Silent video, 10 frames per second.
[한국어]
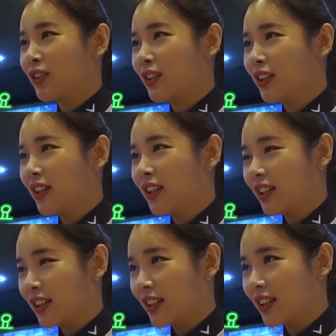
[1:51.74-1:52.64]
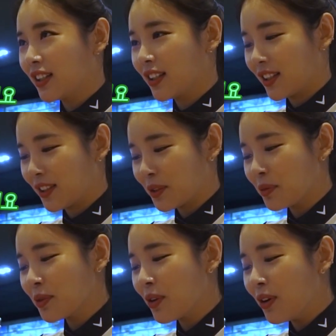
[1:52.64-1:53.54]
가능한 거죠?
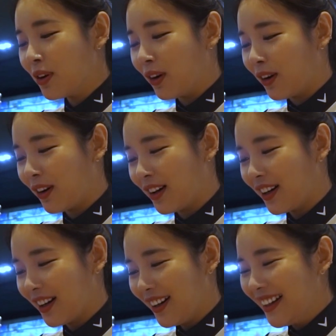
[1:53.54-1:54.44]
그럼요. 네네.